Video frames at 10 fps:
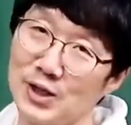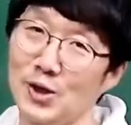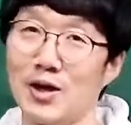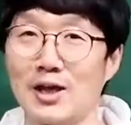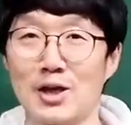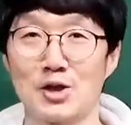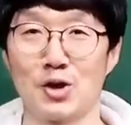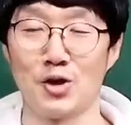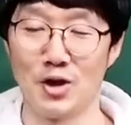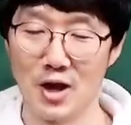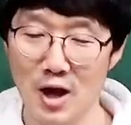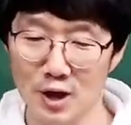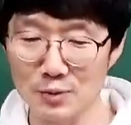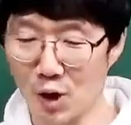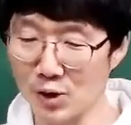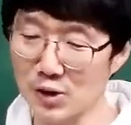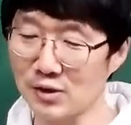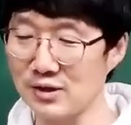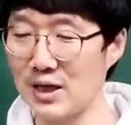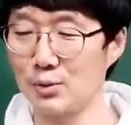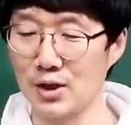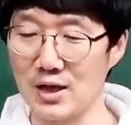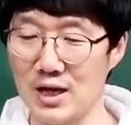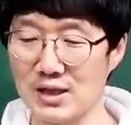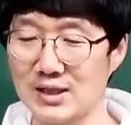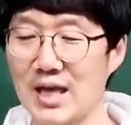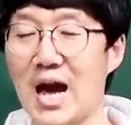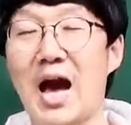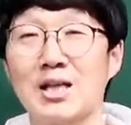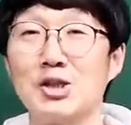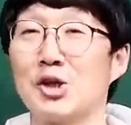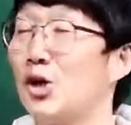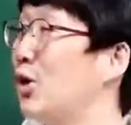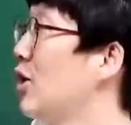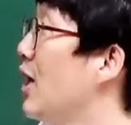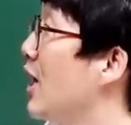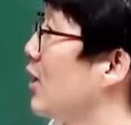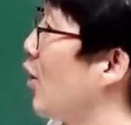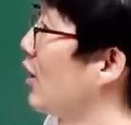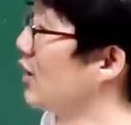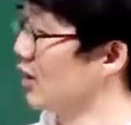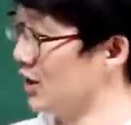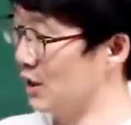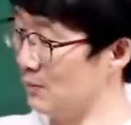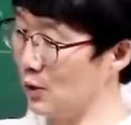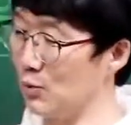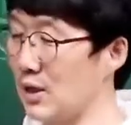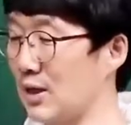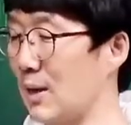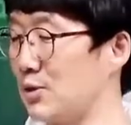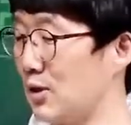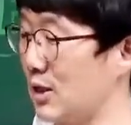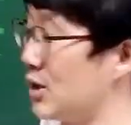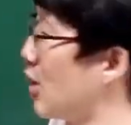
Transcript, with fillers: 들어가야 되겠죠. 그럼 여기서 끝나면 되냐? 그게 아니죠. 여기 있는 이 미움이란 감정 같은